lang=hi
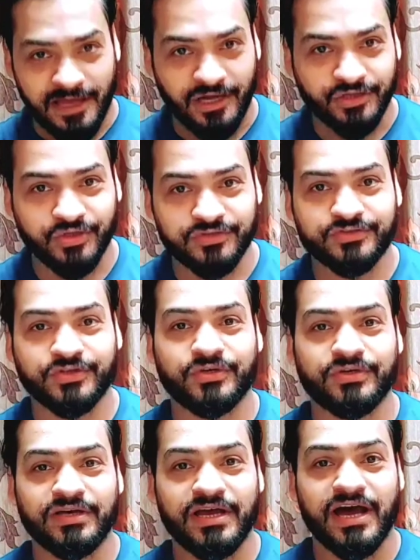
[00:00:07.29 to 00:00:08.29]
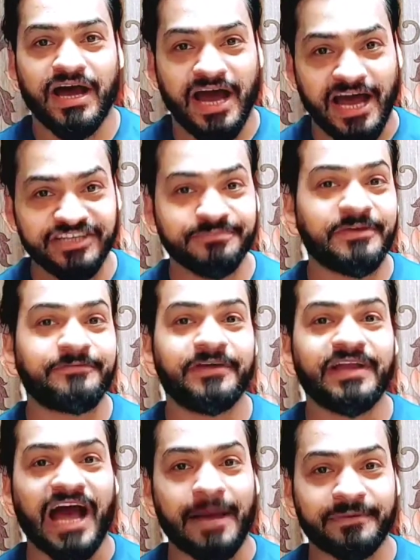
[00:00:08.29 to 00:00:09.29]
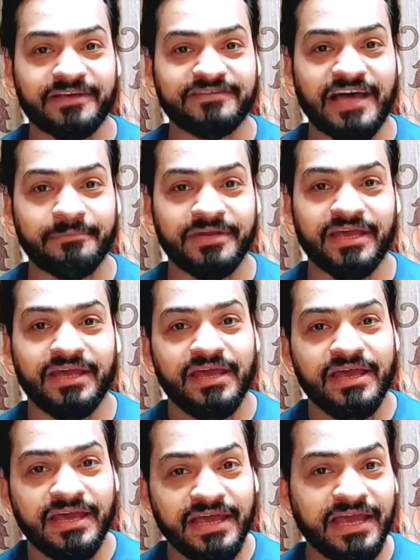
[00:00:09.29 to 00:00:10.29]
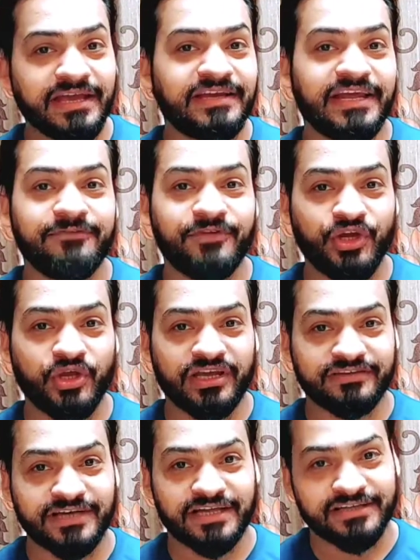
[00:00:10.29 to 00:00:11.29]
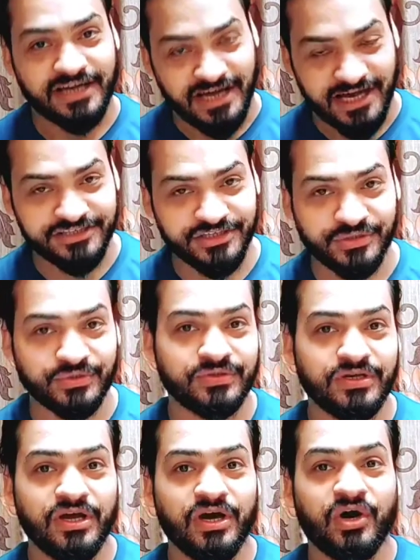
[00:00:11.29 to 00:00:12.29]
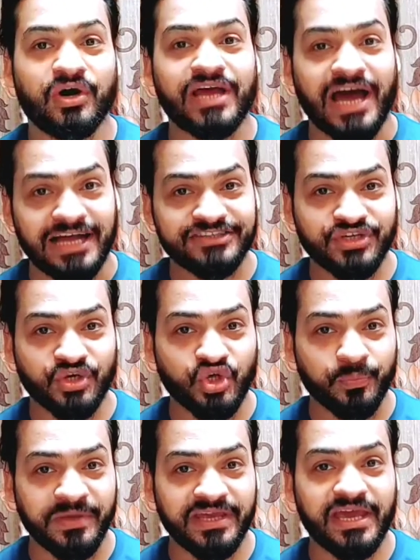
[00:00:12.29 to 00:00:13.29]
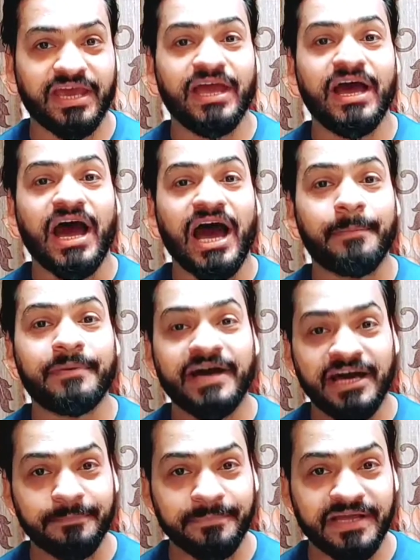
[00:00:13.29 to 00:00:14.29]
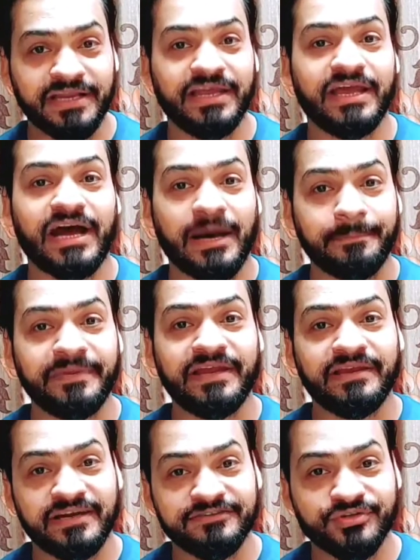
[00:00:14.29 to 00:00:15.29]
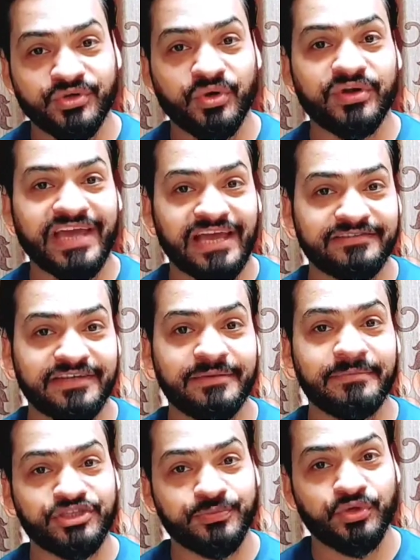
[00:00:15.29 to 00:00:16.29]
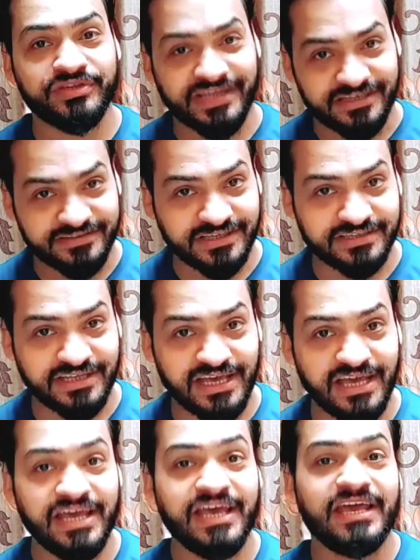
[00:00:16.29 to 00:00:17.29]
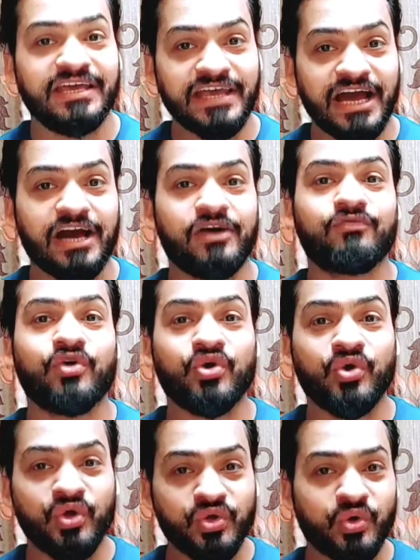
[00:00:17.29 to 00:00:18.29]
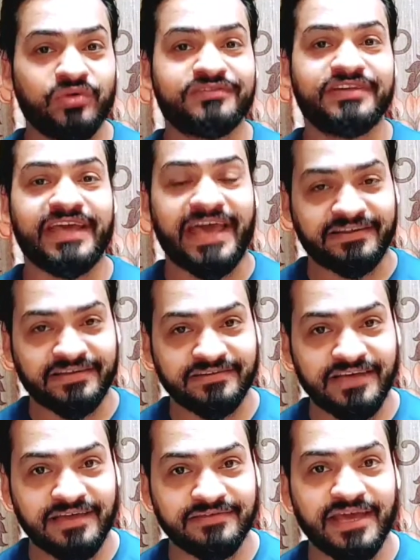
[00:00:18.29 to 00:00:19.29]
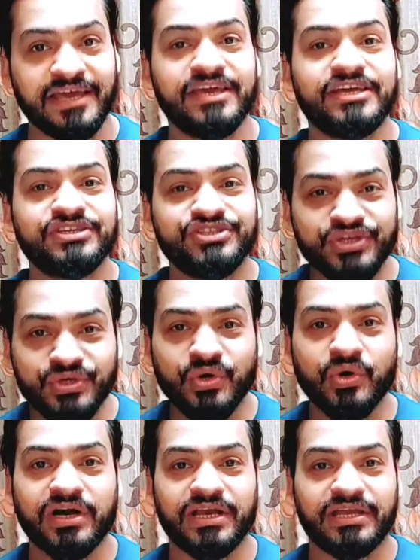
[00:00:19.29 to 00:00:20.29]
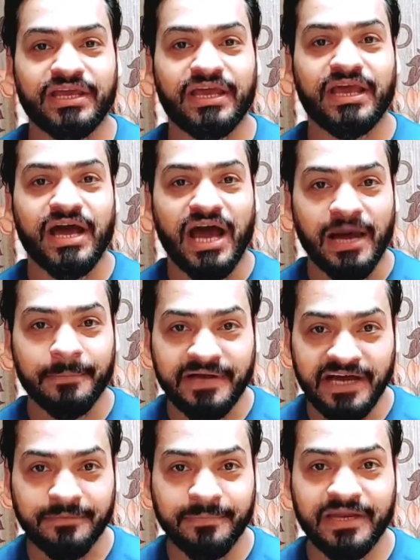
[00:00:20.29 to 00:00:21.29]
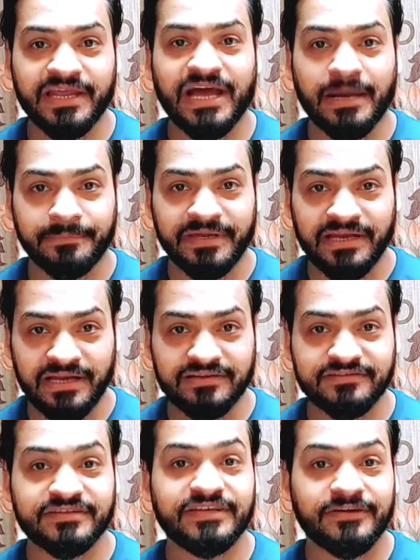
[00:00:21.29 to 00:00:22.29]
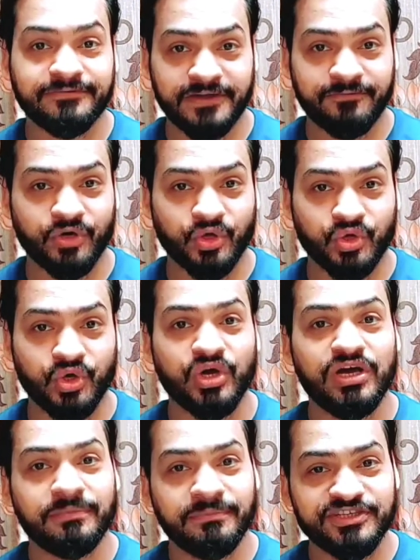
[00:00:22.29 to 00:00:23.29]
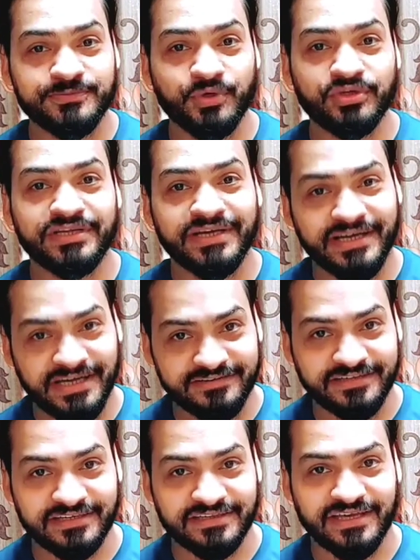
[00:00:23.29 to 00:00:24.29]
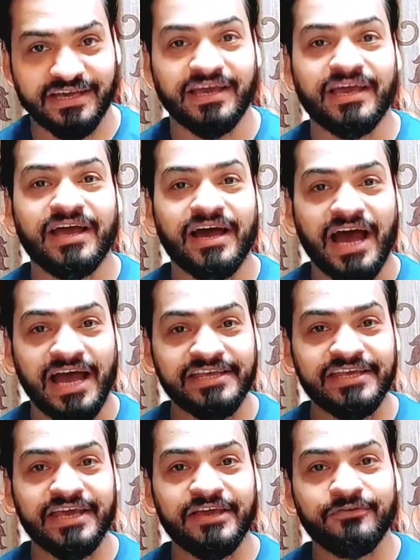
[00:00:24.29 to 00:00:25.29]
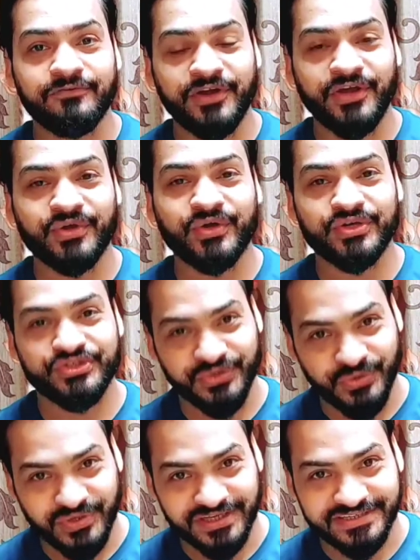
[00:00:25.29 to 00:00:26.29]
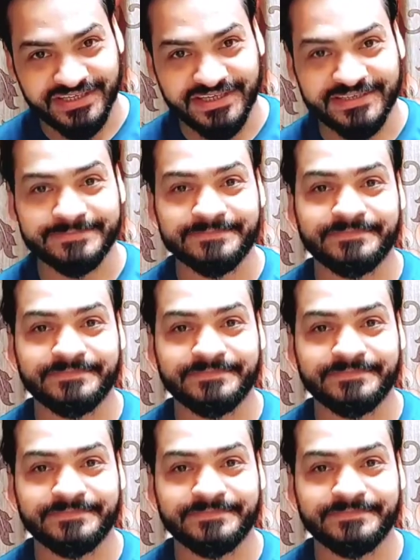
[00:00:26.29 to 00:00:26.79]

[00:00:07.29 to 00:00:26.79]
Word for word: हेलो दोस्तों आज मैं फिर आपके सामने एक नए वीडियो के साथ हाजिर हूँ और आज का टॉपिक है आप घर पर ही अपने लंग्स को कैसे मजबूत कर सकते हैं या वो कौन कौन सी एक्सरसाइज है जिनको करके आप घर पर ही अपने लंग्स या फेफड़ों को मजबूत कर सकते हैं आइए वीडियो को शुरू करते हैं